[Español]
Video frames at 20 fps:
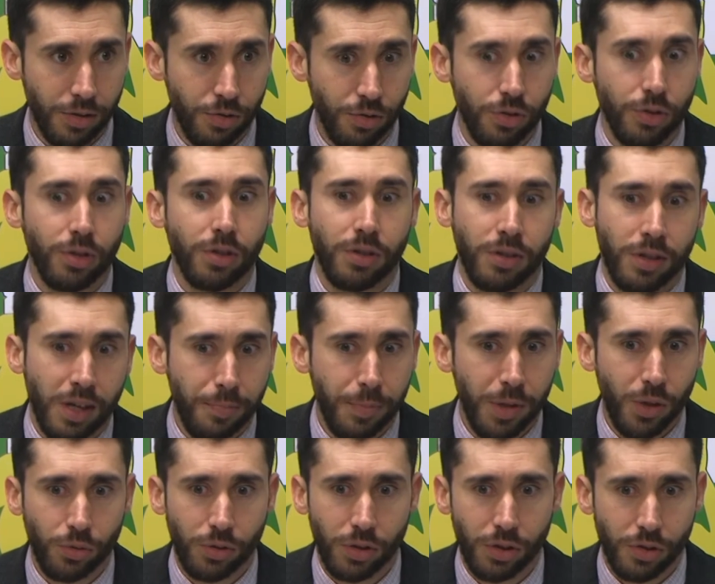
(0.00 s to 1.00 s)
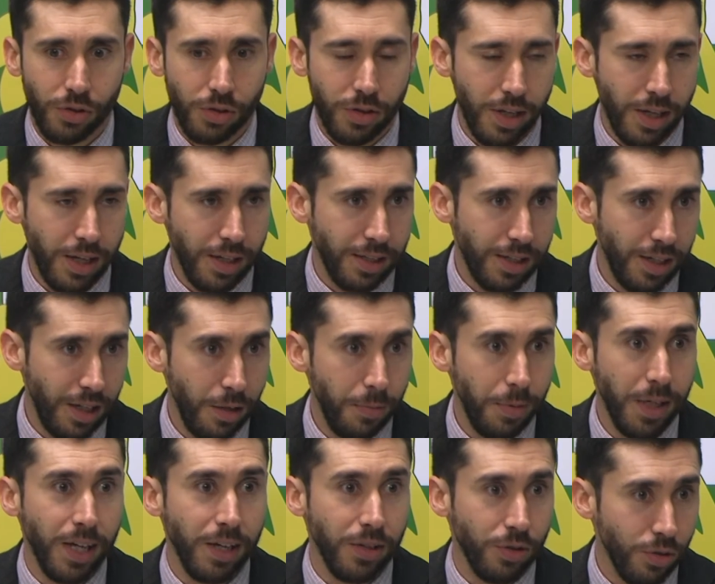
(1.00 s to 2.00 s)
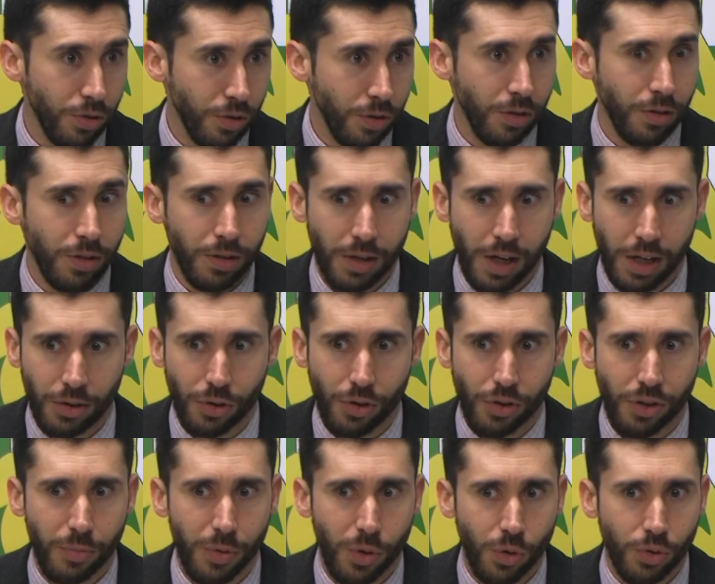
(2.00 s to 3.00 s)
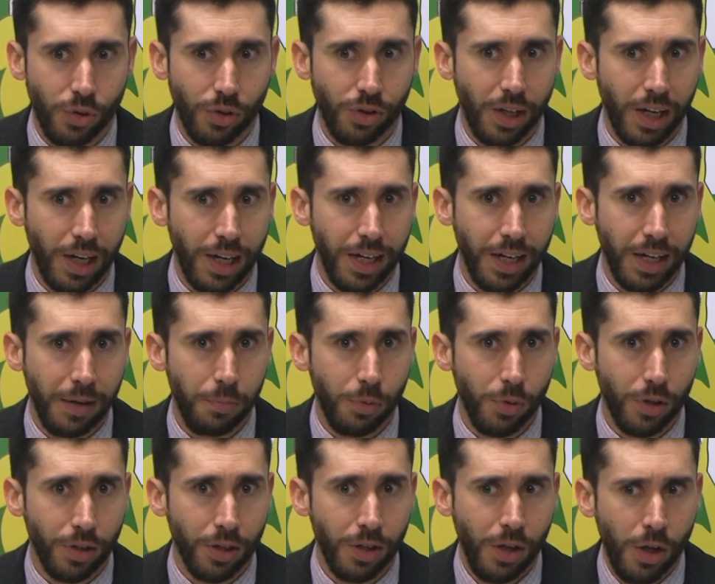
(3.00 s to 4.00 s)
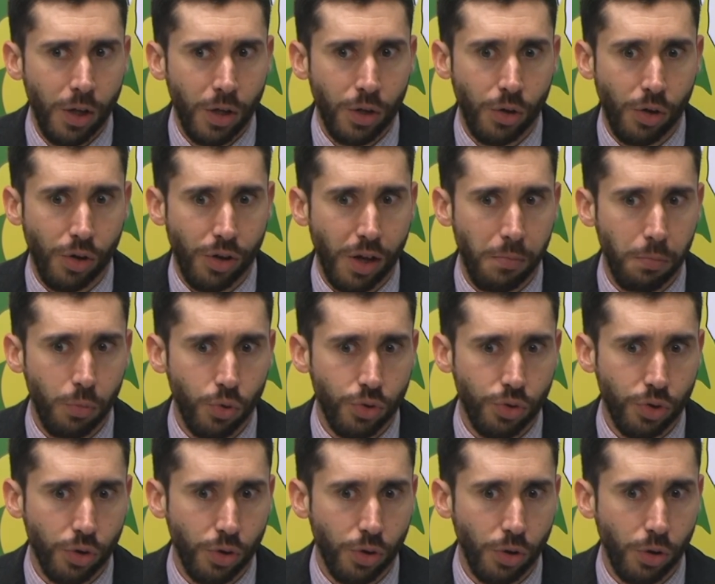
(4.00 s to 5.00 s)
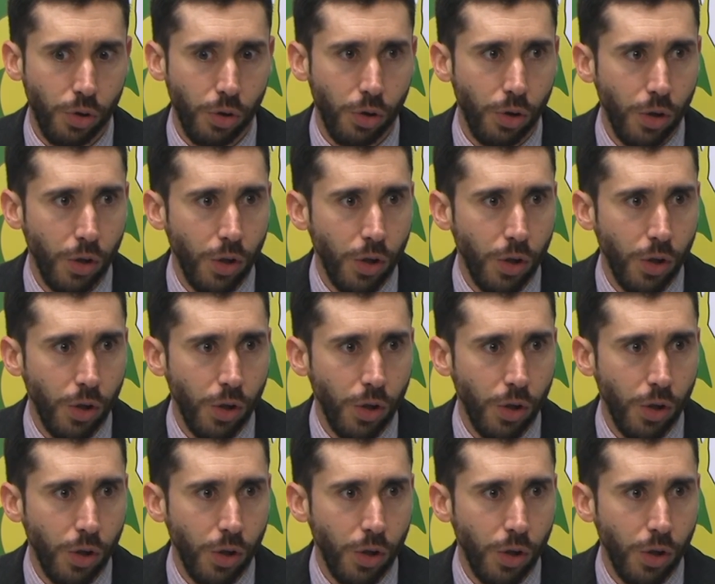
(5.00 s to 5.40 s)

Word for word: esos 10 minutitos de Silvia, esos 14 minutos de Elena, pues nos dan mucho